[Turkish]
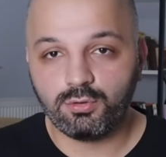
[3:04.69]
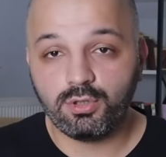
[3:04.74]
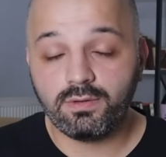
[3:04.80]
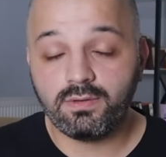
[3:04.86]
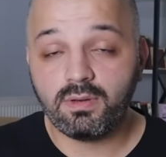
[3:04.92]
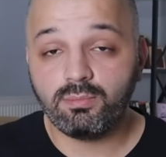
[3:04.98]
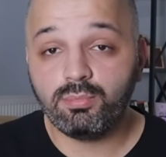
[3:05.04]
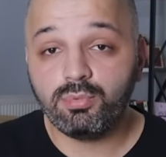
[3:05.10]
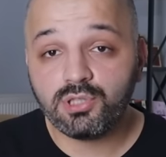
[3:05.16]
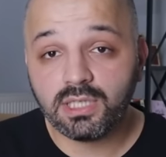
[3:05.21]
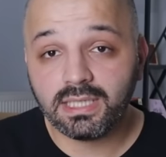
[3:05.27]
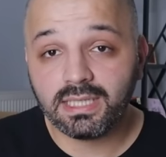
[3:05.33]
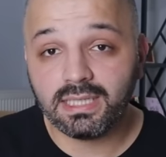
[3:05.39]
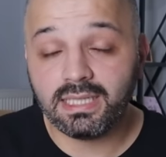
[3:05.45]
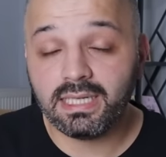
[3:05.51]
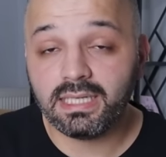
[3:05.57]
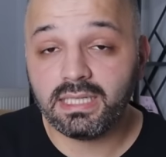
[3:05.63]
oluyor ve bu
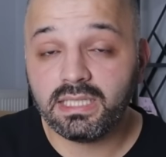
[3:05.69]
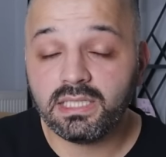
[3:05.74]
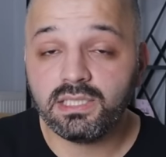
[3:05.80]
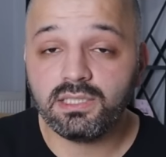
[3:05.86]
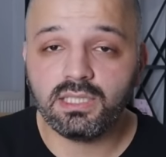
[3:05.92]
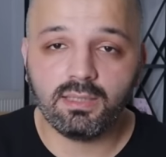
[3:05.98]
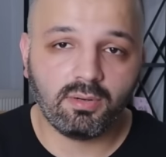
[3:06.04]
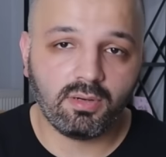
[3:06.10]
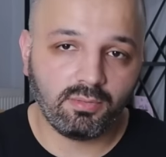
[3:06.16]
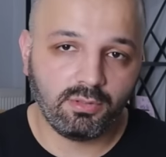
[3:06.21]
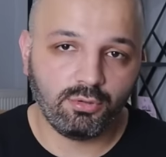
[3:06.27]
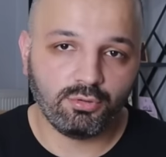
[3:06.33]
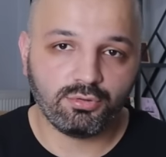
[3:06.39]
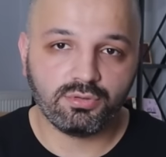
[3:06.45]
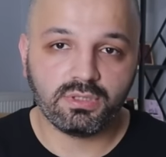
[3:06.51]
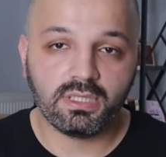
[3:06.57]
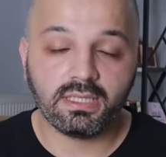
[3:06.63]
şekilde iş
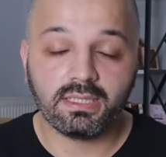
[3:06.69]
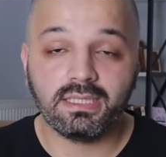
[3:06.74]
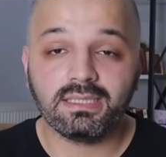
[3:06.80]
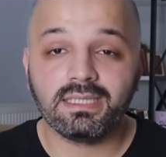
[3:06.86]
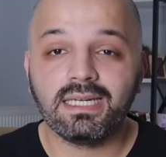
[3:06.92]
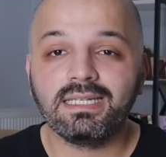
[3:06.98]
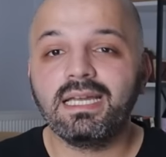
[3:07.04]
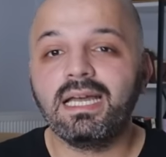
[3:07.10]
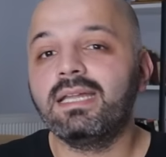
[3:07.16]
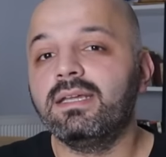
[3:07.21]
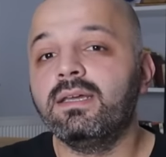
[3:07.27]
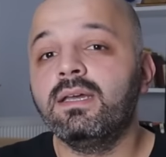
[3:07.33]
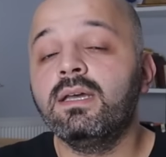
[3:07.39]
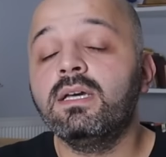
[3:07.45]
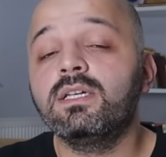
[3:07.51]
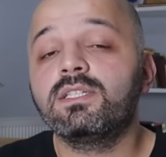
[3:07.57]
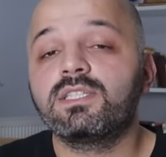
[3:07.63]
yapabiliyorsunuz arkadaşlar. Yani
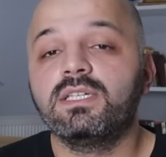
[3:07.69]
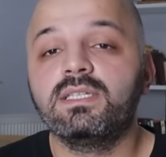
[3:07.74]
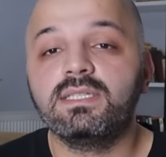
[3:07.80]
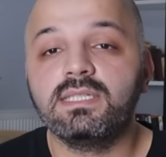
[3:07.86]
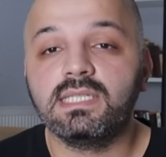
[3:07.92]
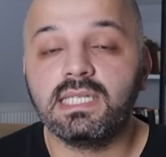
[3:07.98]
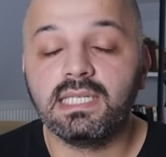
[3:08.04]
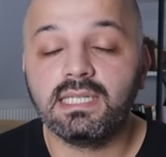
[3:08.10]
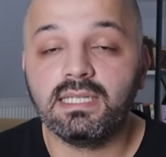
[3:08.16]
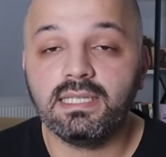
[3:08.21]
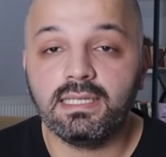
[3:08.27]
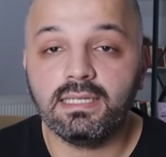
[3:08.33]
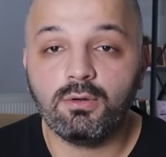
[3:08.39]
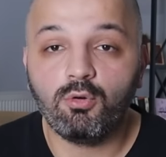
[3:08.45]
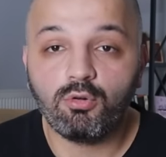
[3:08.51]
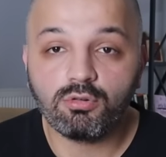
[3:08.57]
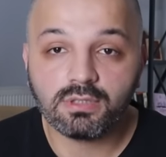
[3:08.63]
şahıs
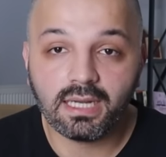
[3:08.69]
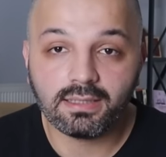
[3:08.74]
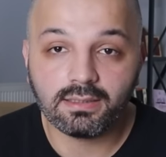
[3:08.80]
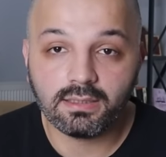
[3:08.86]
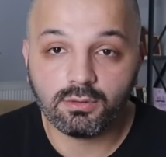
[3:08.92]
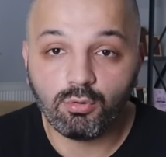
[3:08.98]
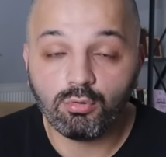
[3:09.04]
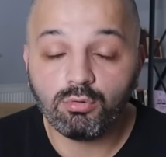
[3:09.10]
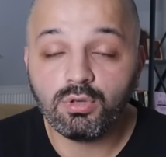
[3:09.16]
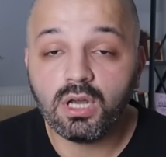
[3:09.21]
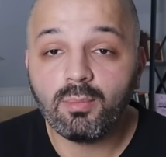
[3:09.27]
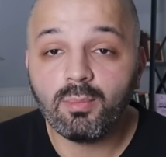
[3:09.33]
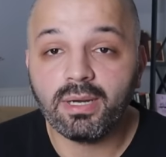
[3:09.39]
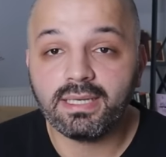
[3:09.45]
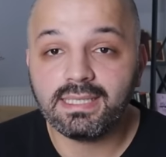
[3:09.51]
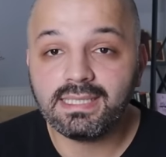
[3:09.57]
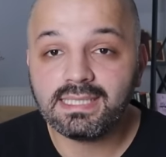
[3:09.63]
şirketlerinde ortaklık oluyor
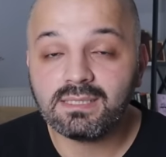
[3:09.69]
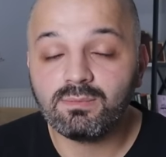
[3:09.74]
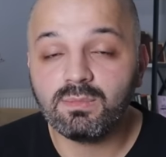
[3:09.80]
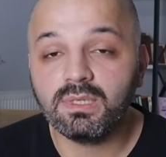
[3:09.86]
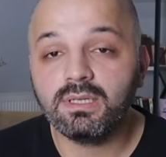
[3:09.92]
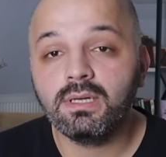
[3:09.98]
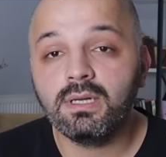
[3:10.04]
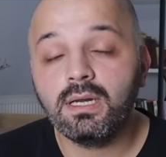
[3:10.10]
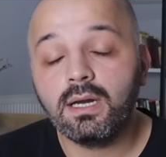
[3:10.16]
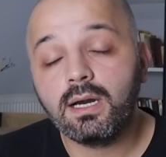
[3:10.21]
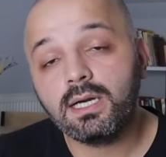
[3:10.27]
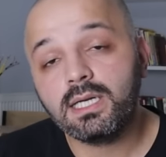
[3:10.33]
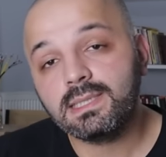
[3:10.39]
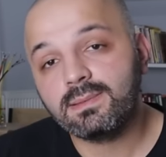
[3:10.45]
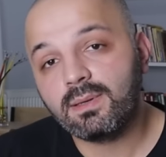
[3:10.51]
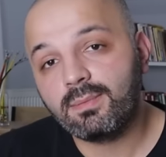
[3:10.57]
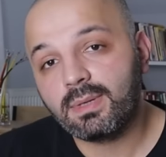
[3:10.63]
ama ismi
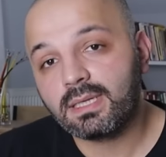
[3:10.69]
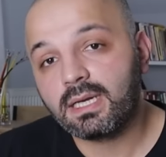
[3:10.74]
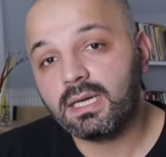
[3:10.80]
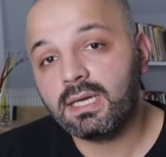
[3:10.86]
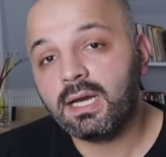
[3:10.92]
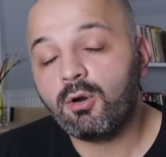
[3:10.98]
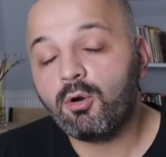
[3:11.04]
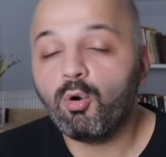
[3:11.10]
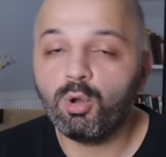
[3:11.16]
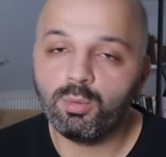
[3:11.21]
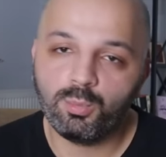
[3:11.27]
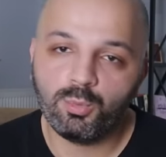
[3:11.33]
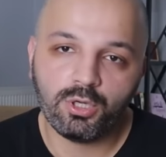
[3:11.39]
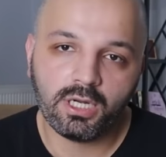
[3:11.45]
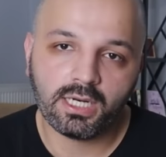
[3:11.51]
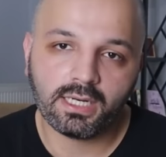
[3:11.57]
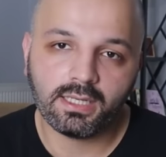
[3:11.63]
Hacı Mehmet Kaya
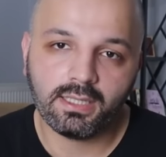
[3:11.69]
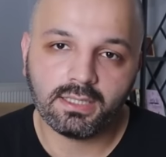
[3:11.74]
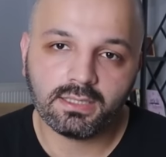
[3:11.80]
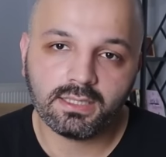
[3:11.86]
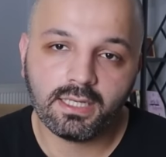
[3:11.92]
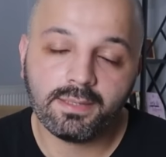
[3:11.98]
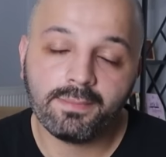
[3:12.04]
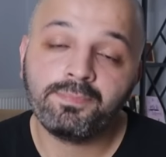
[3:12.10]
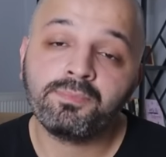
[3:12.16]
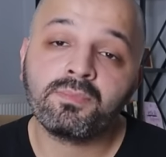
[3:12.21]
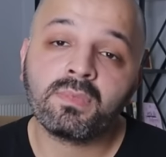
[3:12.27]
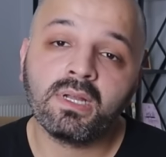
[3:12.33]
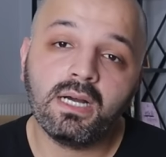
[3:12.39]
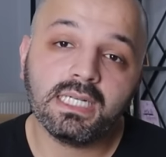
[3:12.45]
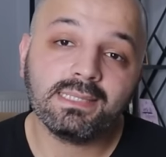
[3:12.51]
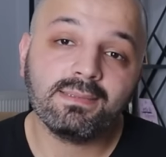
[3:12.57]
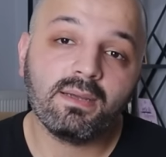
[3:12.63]
olmuyor arkadaşlar.
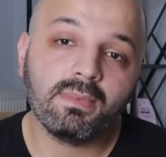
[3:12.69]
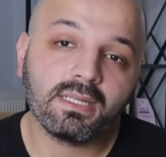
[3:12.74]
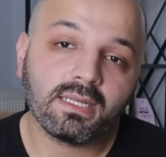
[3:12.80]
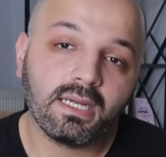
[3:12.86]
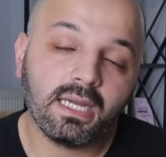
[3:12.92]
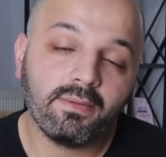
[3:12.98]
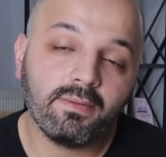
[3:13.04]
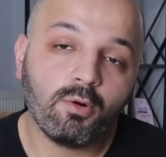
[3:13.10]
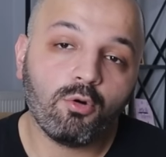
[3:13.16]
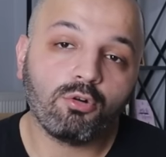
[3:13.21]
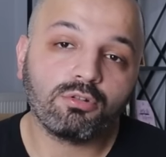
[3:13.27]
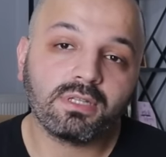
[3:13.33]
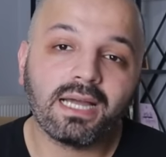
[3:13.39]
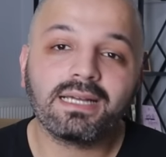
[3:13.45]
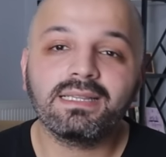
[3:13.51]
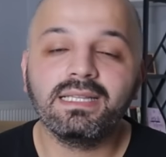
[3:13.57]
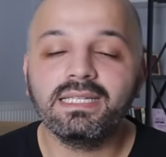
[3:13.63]
Hacı Mehmet Kaya ve
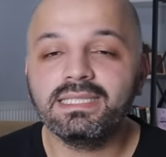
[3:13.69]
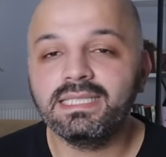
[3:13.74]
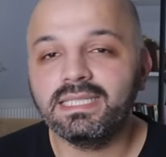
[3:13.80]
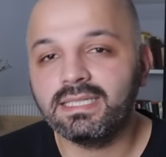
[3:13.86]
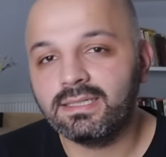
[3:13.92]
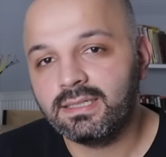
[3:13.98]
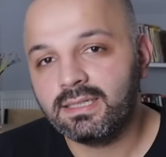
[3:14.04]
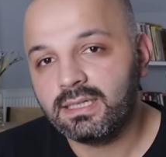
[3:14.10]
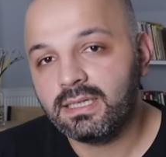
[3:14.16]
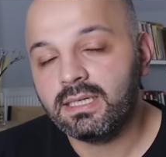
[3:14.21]
ortakları